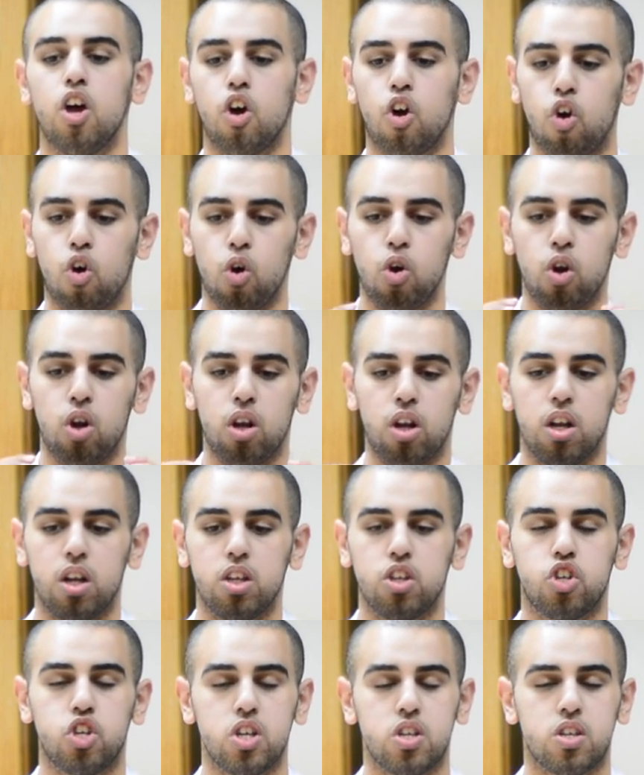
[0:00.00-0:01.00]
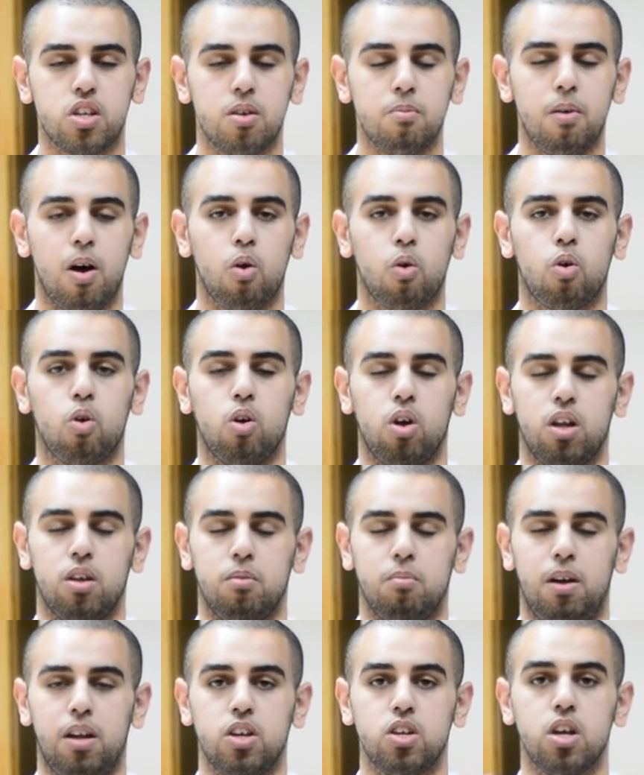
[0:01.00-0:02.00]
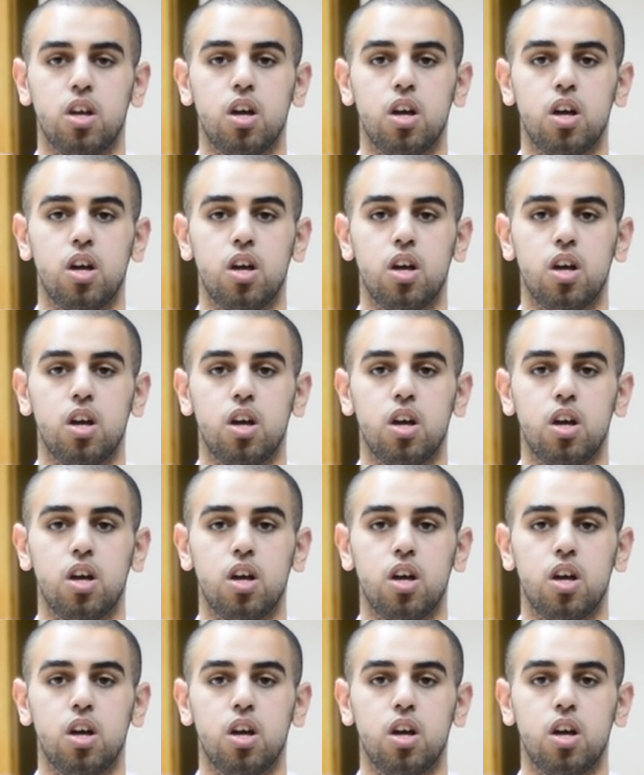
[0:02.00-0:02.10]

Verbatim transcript: كل جسم او كل,